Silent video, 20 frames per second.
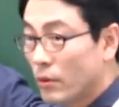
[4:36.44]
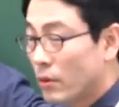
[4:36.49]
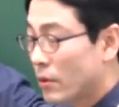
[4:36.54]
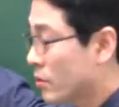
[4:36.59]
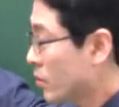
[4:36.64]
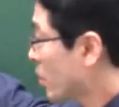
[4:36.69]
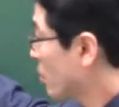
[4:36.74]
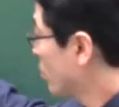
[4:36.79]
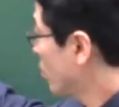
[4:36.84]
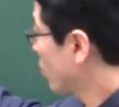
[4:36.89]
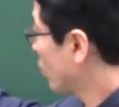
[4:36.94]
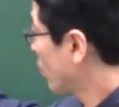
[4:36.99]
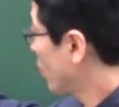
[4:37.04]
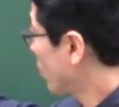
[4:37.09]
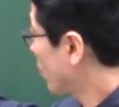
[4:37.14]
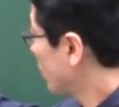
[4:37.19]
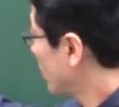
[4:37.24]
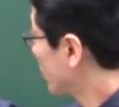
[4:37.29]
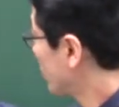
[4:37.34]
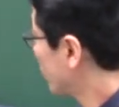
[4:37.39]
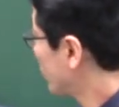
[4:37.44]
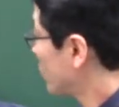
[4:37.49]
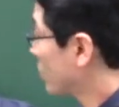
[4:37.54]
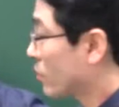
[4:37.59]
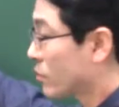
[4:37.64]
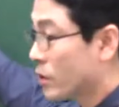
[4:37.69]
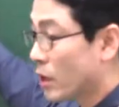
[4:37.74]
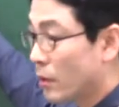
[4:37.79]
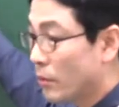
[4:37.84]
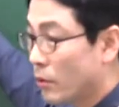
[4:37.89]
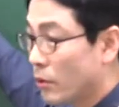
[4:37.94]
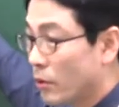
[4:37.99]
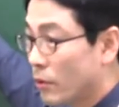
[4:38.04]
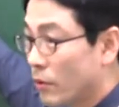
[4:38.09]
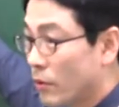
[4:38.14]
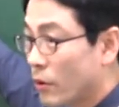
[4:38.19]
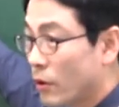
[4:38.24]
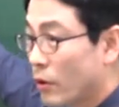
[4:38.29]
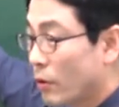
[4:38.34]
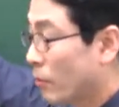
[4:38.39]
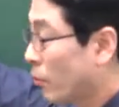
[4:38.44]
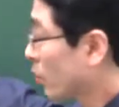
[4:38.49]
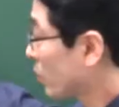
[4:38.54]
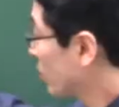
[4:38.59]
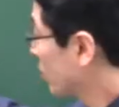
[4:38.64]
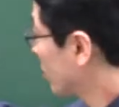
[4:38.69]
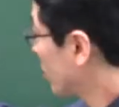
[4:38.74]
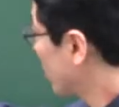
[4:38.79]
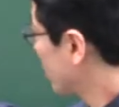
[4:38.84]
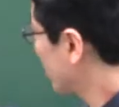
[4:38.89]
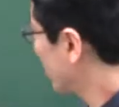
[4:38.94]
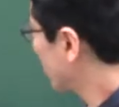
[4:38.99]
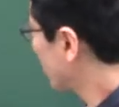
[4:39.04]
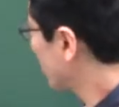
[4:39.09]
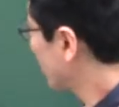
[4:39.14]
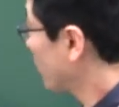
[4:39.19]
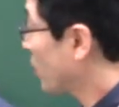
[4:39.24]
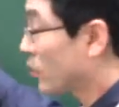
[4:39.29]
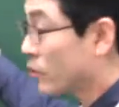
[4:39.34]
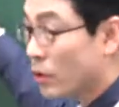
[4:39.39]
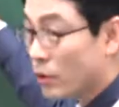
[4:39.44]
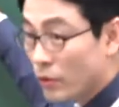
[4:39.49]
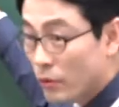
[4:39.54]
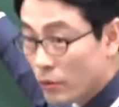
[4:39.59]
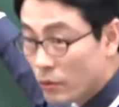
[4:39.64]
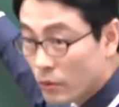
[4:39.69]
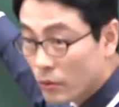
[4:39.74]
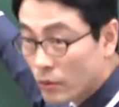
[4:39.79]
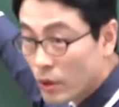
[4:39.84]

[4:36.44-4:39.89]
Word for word: 실무 교육 이수증 사본, 보증 설정 증명 서류.